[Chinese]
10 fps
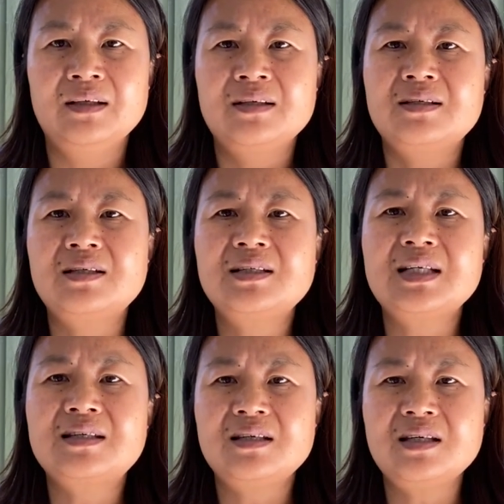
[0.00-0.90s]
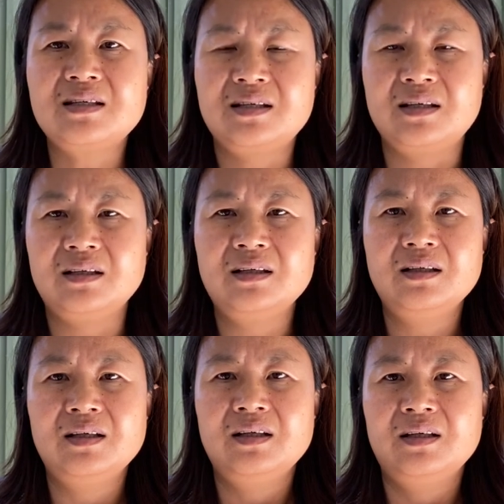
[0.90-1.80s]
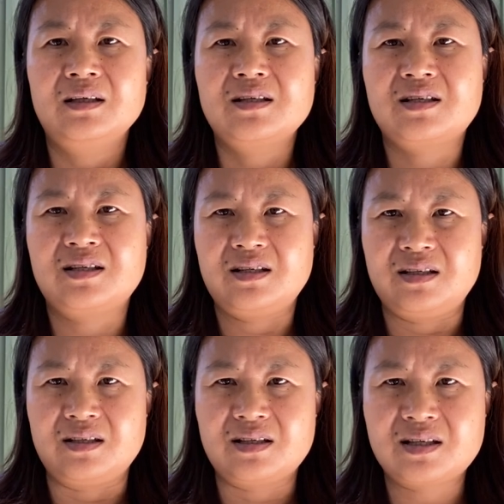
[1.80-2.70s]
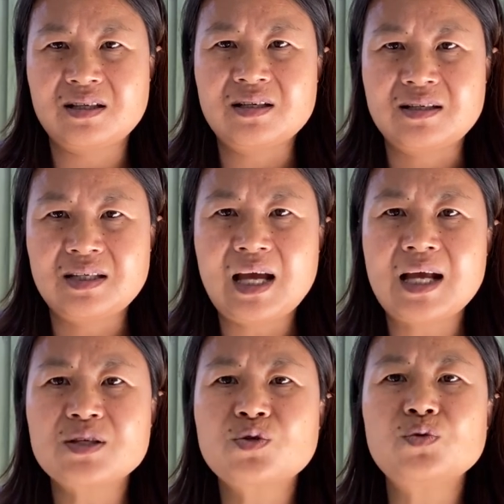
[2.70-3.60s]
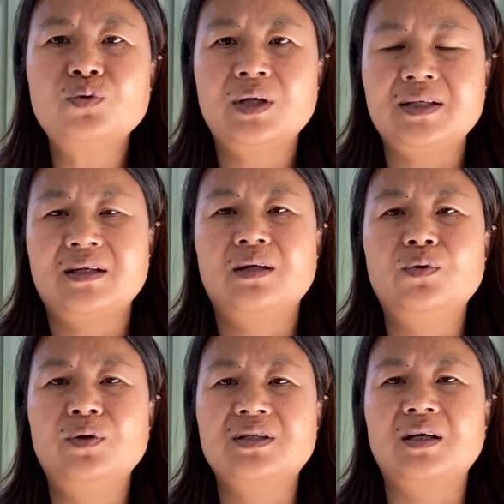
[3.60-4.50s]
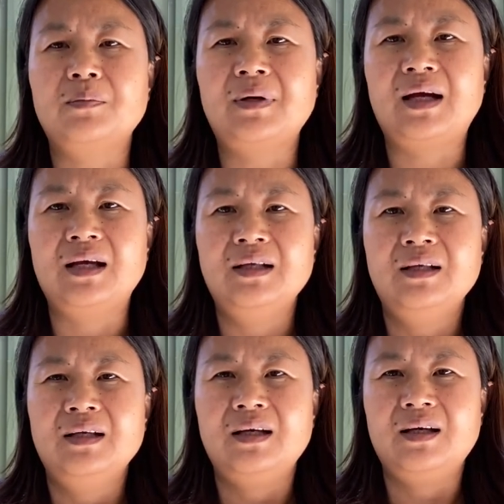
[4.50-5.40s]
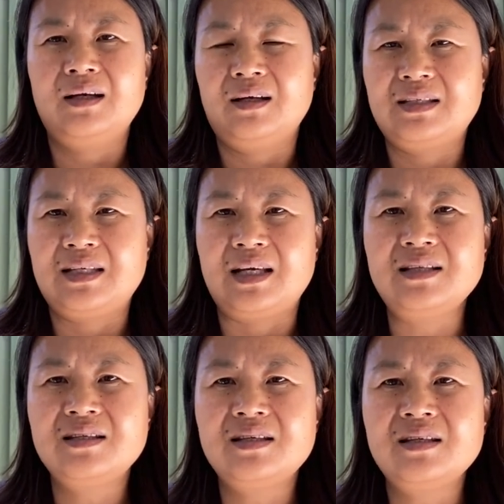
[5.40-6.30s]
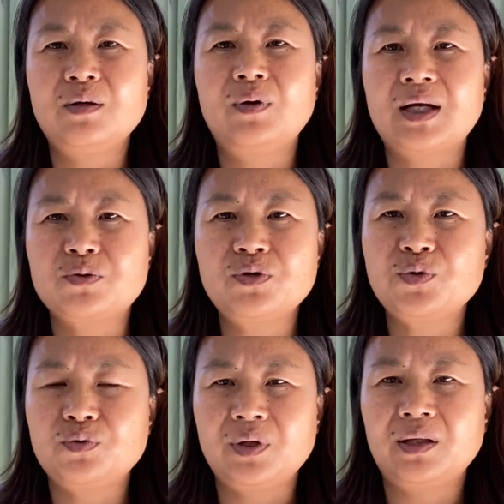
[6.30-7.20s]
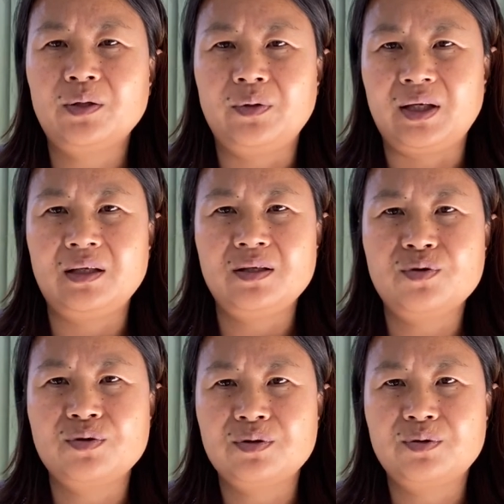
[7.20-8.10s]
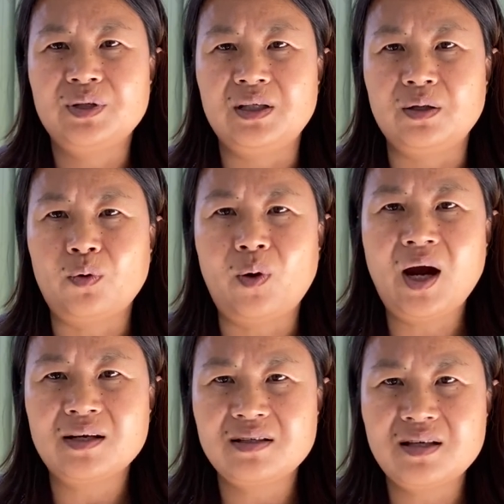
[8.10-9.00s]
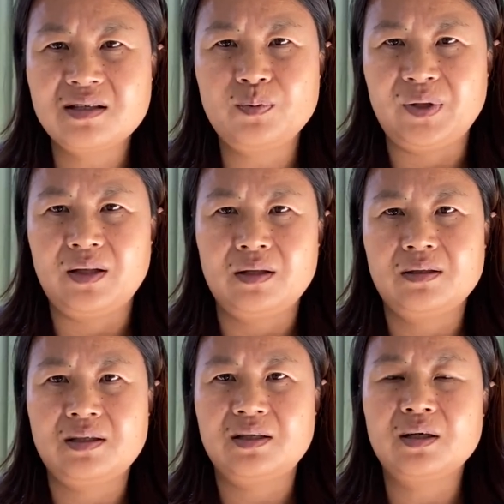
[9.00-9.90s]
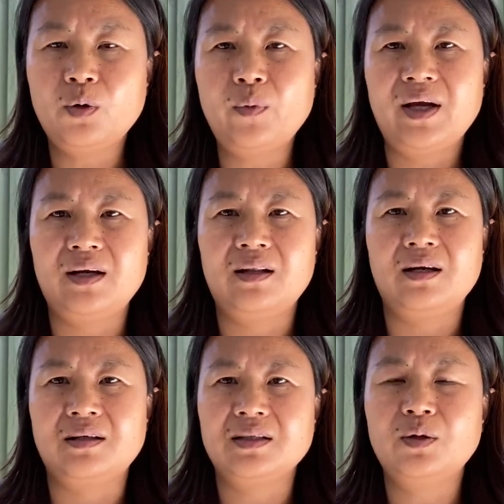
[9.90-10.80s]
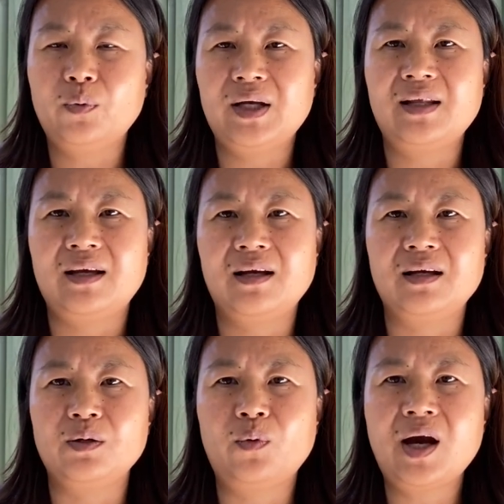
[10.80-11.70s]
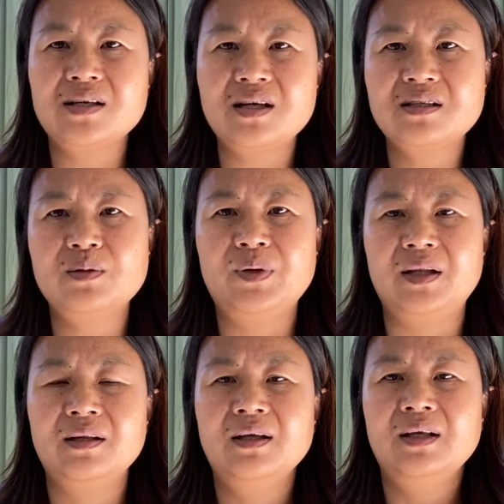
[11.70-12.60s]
其实这次疫情只是加速了这个过程吧。呃，前期的话，最主要的原因就是说以华尔街资本这些个坏人哈，这个坏蛋哈，华尔街资本。